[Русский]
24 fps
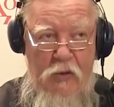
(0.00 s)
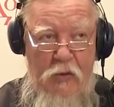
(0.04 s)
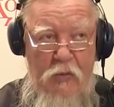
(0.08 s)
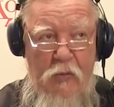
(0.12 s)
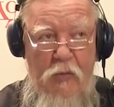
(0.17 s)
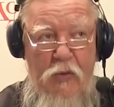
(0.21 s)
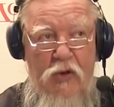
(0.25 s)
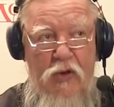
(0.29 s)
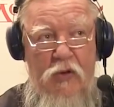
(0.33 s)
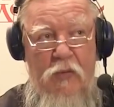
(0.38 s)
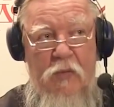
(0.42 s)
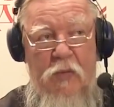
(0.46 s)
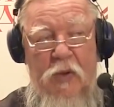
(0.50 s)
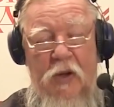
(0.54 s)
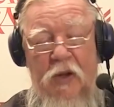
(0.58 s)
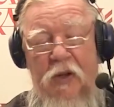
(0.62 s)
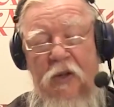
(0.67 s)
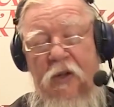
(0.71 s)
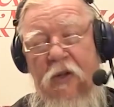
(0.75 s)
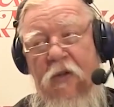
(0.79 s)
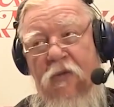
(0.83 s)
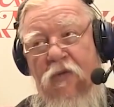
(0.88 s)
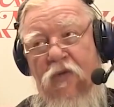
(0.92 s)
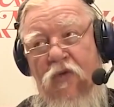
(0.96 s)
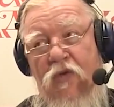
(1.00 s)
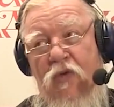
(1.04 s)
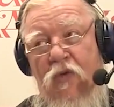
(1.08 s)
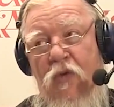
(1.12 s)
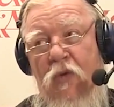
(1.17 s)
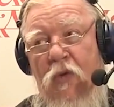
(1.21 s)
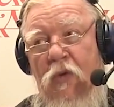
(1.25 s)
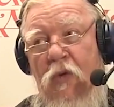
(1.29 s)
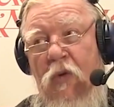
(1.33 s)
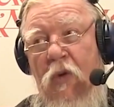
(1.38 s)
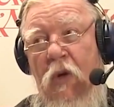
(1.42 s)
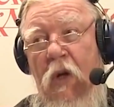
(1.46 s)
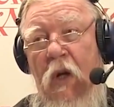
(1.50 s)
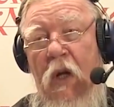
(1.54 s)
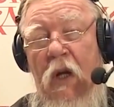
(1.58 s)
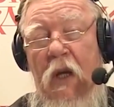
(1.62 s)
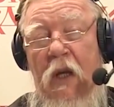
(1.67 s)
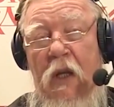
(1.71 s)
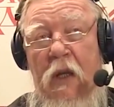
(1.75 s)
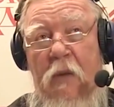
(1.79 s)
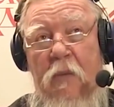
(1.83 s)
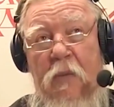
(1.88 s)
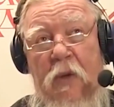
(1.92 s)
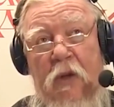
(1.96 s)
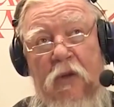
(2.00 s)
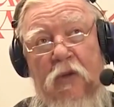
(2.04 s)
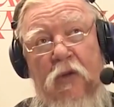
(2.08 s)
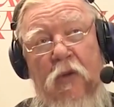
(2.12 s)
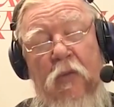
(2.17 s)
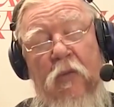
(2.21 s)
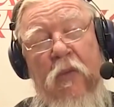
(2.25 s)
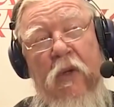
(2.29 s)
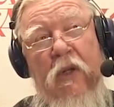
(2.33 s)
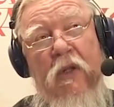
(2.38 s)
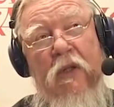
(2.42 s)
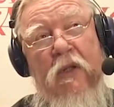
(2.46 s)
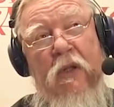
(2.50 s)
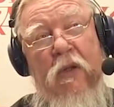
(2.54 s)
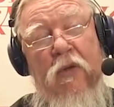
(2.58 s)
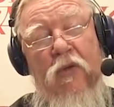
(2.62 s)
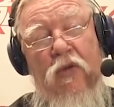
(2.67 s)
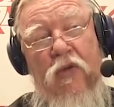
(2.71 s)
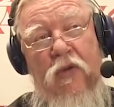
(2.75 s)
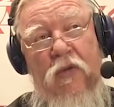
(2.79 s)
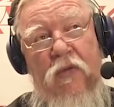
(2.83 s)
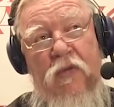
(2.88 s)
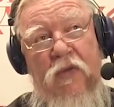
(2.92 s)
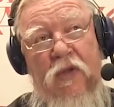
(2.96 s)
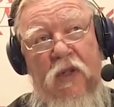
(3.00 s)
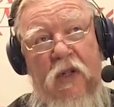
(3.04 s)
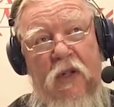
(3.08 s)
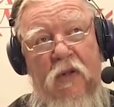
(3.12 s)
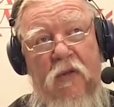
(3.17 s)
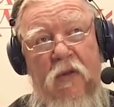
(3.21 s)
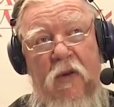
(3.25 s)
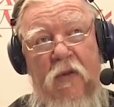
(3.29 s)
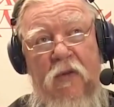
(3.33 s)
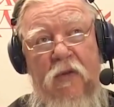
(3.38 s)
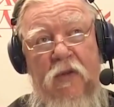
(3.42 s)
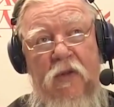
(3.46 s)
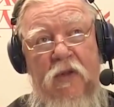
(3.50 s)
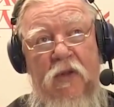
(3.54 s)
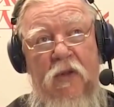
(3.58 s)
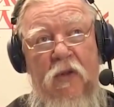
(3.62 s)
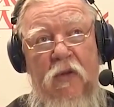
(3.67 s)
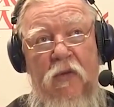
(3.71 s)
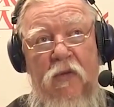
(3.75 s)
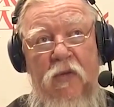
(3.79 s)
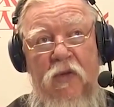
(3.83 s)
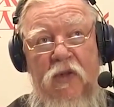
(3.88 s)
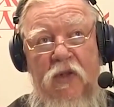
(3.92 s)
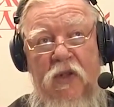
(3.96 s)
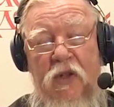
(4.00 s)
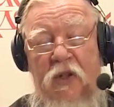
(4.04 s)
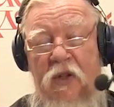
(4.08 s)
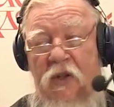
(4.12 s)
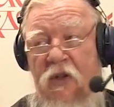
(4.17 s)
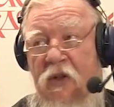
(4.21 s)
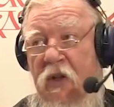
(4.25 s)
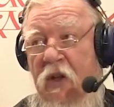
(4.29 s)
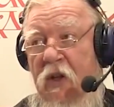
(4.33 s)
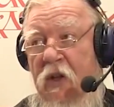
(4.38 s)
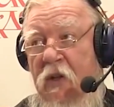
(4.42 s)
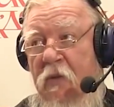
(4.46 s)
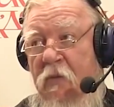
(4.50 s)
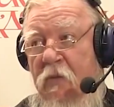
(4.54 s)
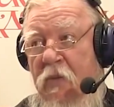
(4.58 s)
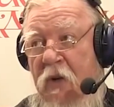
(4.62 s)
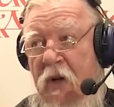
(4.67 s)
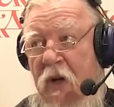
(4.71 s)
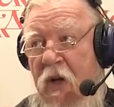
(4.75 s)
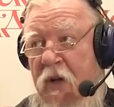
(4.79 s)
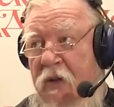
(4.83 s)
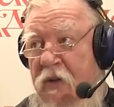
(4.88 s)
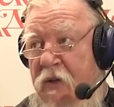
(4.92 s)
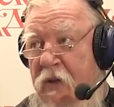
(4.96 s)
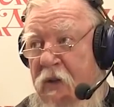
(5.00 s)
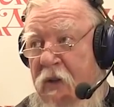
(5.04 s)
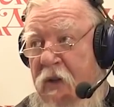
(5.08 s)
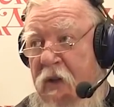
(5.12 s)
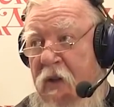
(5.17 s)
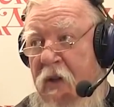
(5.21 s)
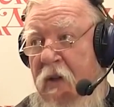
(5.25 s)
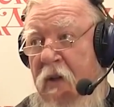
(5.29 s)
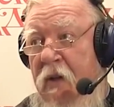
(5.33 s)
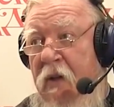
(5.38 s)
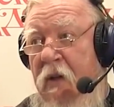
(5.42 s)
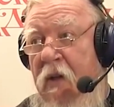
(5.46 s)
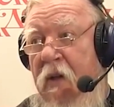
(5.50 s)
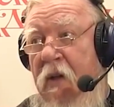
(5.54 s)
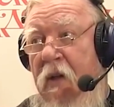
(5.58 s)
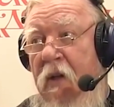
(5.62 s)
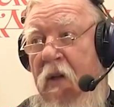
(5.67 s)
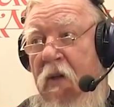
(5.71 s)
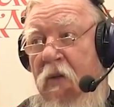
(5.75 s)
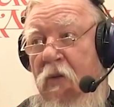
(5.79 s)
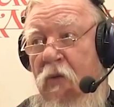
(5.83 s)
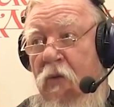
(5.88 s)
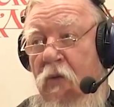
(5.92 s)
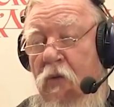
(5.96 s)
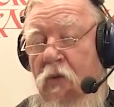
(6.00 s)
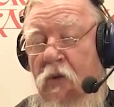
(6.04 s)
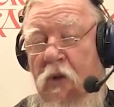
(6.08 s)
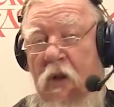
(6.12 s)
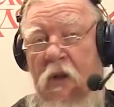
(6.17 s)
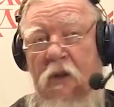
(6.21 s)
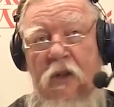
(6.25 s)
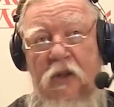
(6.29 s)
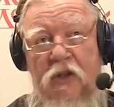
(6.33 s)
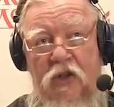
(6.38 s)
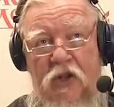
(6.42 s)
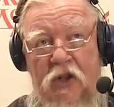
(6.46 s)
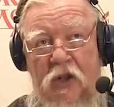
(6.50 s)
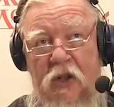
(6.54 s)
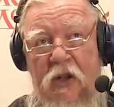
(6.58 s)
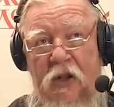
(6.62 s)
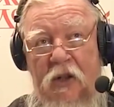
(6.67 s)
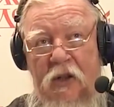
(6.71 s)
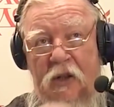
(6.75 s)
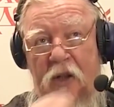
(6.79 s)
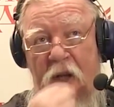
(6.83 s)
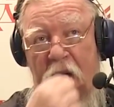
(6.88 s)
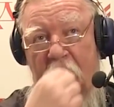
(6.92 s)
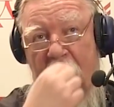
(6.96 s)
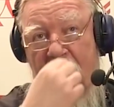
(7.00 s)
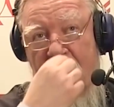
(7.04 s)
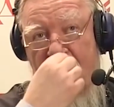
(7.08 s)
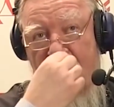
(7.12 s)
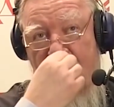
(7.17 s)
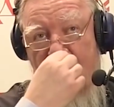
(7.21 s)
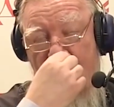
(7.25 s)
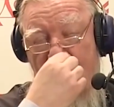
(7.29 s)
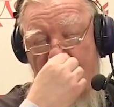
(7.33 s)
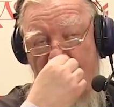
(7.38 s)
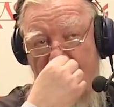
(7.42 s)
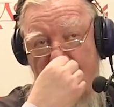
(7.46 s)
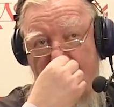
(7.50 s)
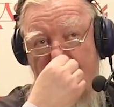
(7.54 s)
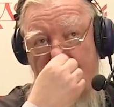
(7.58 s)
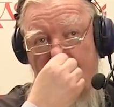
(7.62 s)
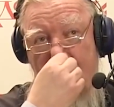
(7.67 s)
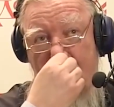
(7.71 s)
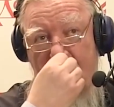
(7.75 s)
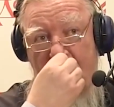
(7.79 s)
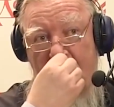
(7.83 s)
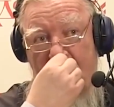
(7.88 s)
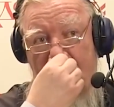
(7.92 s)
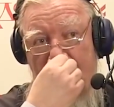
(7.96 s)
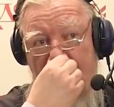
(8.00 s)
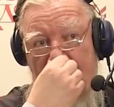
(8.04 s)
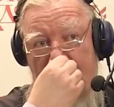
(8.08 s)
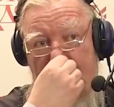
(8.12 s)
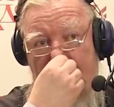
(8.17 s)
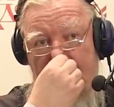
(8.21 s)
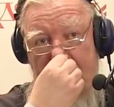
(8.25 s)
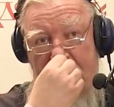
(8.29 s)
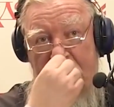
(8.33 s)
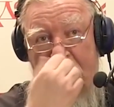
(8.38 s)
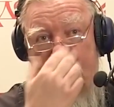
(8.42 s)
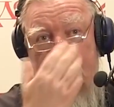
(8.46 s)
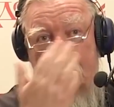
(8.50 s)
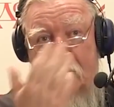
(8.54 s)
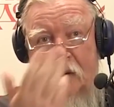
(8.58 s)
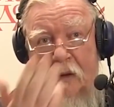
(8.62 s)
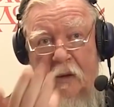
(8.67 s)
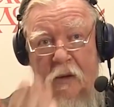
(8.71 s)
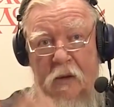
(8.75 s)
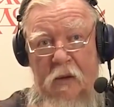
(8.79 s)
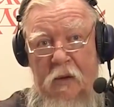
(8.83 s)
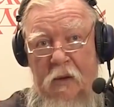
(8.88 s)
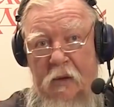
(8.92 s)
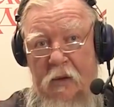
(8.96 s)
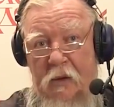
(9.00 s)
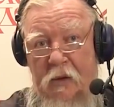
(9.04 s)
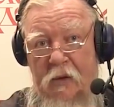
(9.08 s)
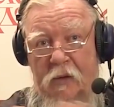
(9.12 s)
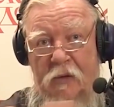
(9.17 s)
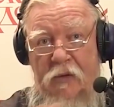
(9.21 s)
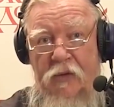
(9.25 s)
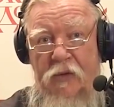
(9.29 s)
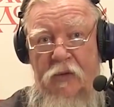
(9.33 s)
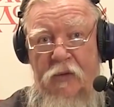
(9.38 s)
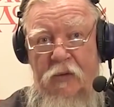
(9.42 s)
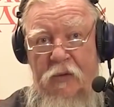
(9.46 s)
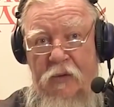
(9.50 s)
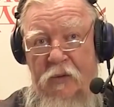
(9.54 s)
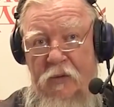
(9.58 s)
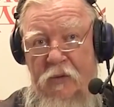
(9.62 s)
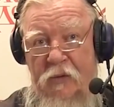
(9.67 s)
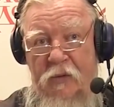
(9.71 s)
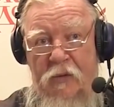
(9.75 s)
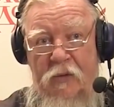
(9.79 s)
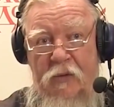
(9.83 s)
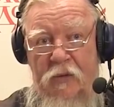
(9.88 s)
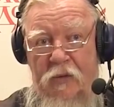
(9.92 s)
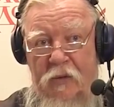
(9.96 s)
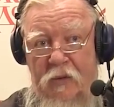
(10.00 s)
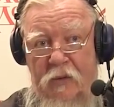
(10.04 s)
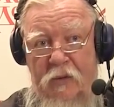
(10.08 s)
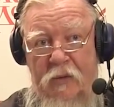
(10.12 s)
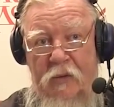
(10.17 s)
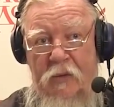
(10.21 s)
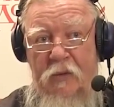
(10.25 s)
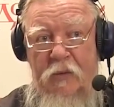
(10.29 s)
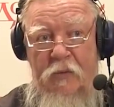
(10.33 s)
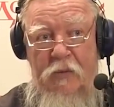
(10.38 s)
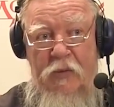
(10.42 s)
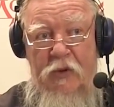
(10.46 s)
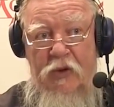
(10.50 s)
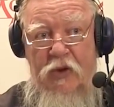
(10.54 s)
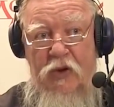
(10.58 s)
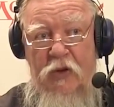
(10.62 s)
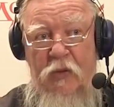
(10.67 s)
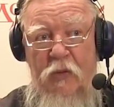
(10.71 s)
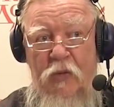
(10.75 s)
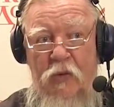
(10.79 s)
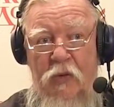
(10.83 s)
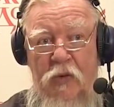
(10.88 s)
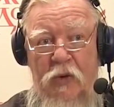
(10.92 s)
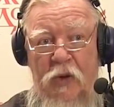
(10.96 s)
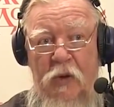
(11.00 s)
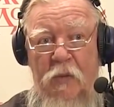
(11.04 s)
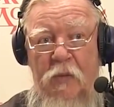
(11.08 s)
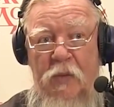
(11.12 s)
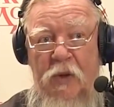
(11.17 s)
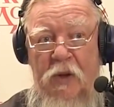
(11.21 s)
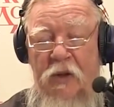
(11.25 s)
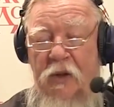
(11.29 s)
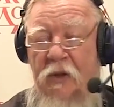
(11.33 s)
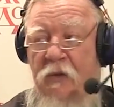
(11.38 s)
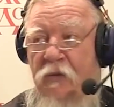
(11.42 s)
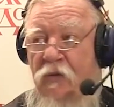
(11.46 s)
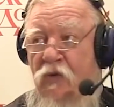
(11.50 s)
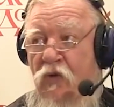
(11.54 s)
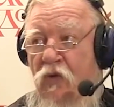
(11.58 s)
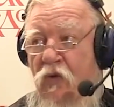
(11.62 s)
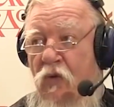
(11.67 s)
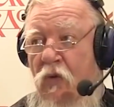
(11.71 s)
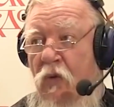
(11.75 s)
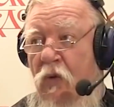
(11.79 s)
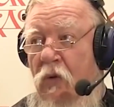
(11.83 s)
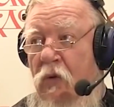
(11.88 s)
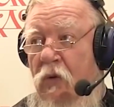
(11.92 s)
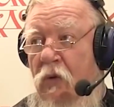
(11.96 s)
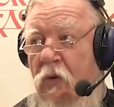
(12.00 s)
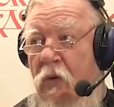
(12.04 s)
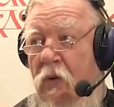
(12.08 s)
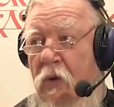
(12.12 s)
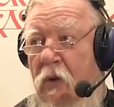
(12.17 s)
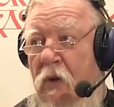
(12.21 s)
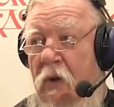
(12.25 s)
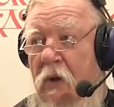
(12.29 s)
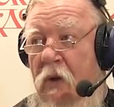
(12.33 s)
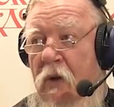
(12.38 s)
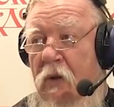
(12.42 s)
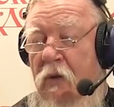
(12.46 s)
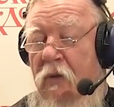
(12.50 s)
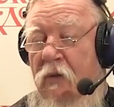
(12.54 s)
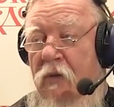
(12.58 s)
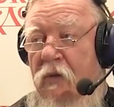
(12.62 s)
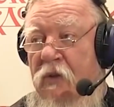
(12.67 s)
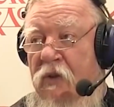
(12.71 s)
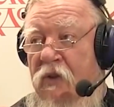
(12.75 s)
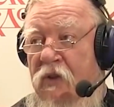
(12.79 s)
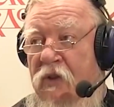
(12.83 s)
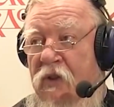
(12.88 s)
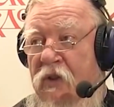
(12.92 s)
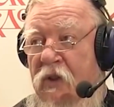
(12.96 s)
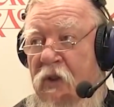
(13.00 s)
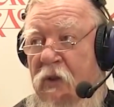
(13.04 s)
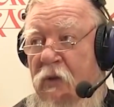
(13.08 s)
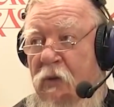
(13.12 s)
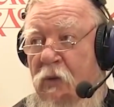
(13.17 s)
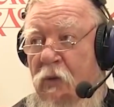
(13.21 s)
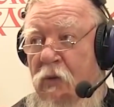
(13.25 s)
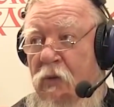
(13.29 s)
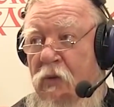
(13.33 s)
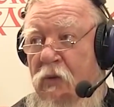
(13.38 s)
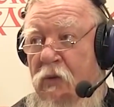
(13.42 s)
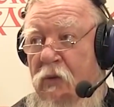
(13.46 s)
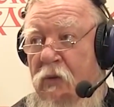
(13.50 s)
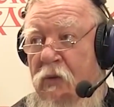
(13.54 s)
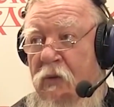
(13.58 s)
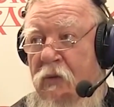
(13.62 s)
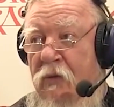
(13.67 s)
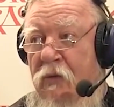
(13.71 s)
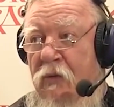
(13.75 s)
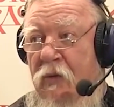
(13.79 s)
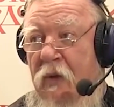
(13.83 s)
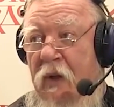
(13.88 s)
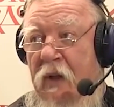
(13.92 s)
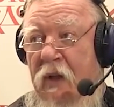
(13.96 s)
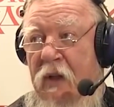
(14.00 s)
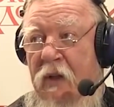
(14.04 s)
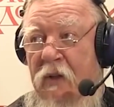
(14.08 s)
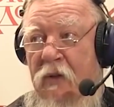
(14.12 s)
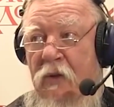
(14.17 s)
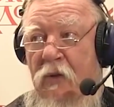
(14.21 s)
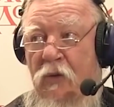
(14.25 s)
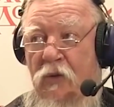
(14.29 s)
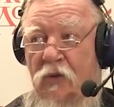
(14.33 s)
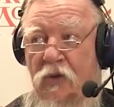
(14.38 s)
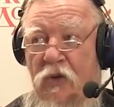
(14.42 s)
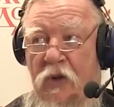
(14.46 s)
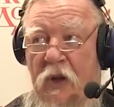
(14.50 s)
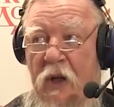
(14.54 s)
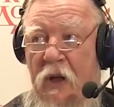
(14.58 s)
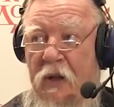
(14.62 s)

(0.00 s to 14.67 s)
днем можно пойти в школу. И потом мы служим в церквах в основном в воскресенье, праздники. Ну, когда череда и в будни. А так, почему не прийти в школу, в институт, в военную